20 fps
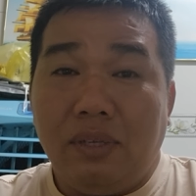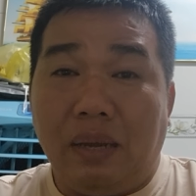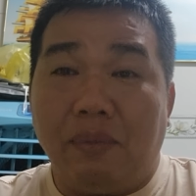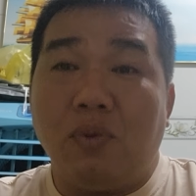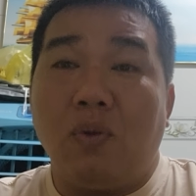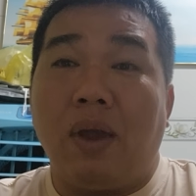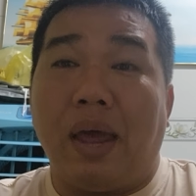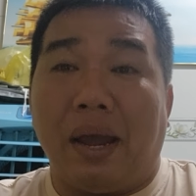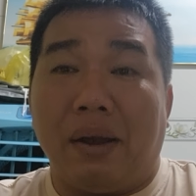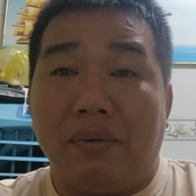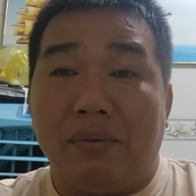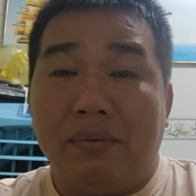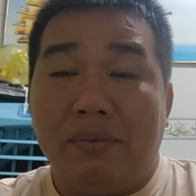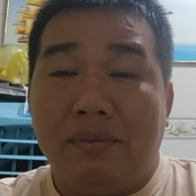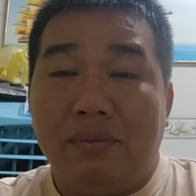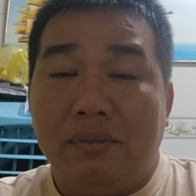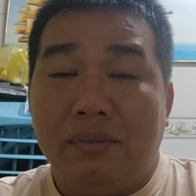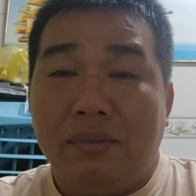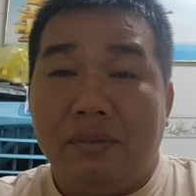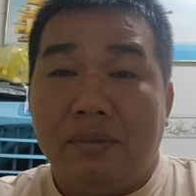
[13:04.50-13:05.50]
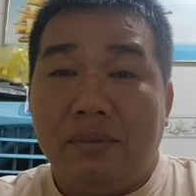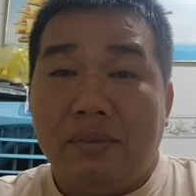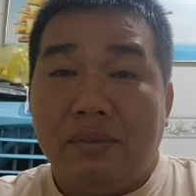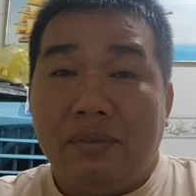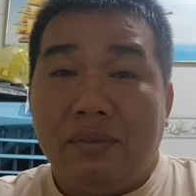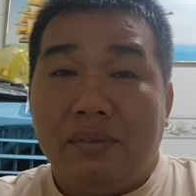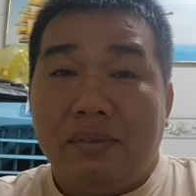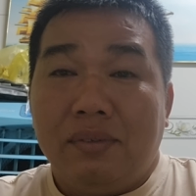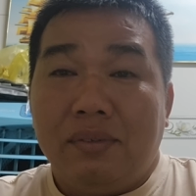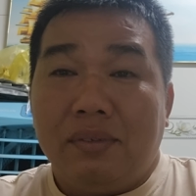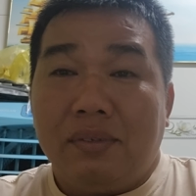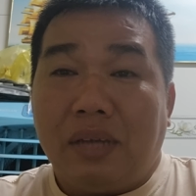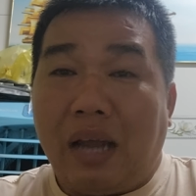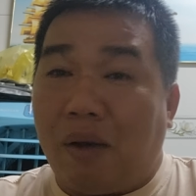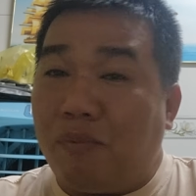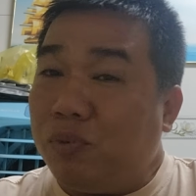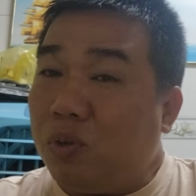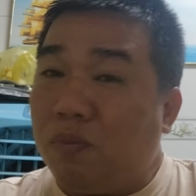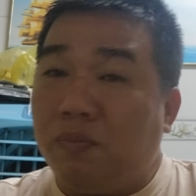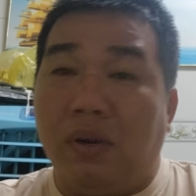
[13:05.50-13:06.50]
giống chỗ nào
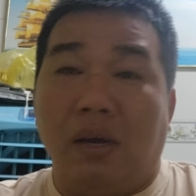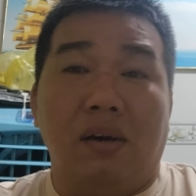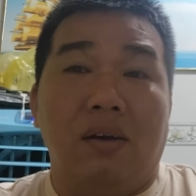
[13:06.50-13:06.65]
không chung